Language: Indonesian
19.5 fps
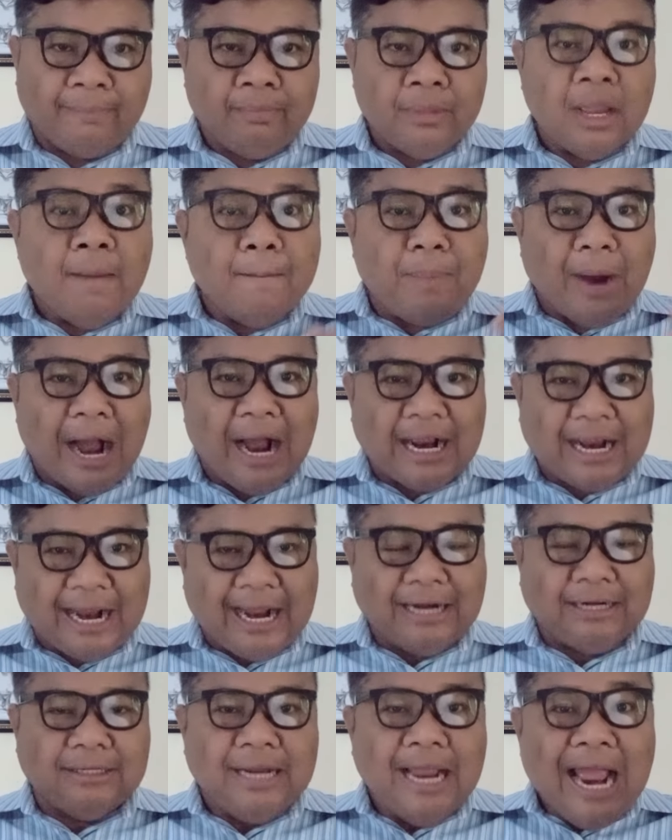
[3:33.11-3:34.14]
Bahkan
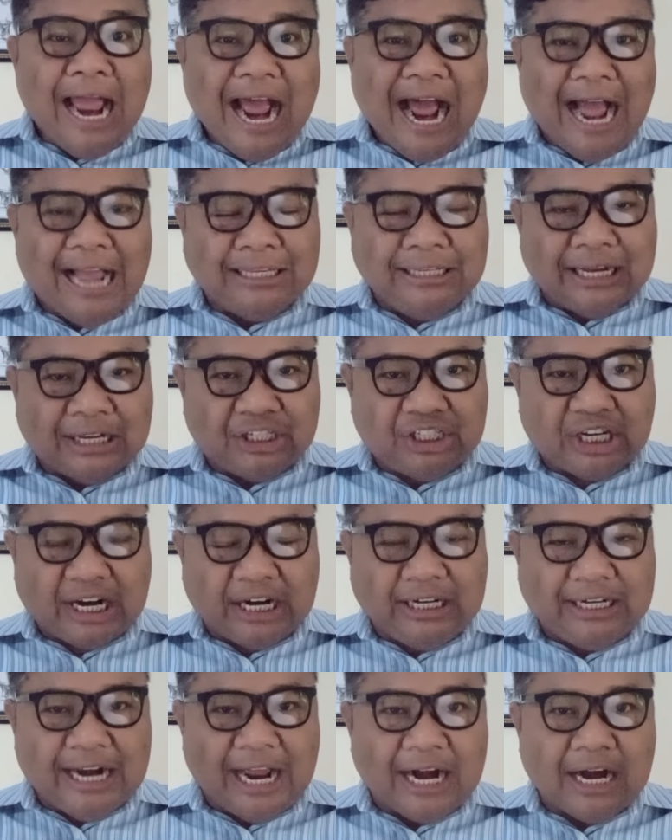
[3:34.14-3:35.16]
hanya
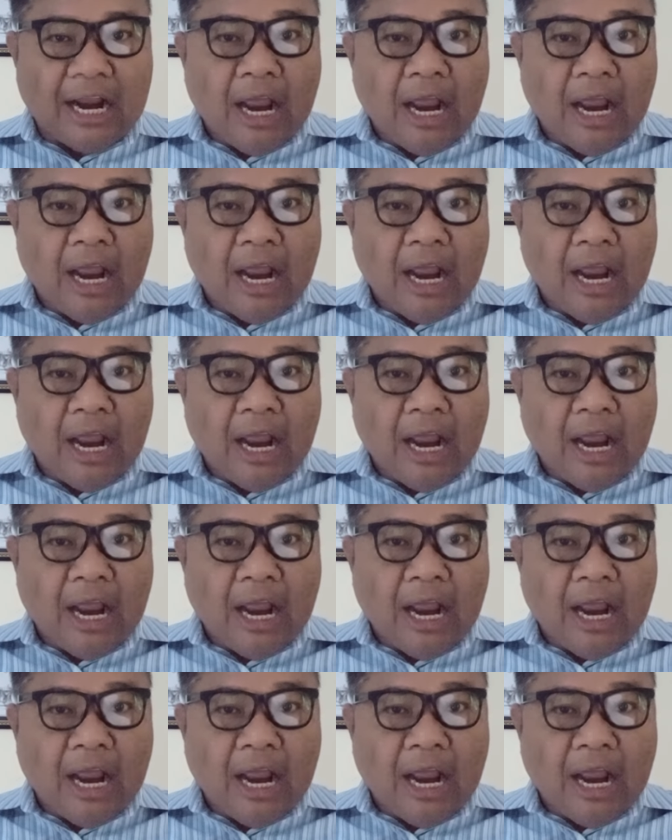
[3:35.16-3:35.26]
sekedar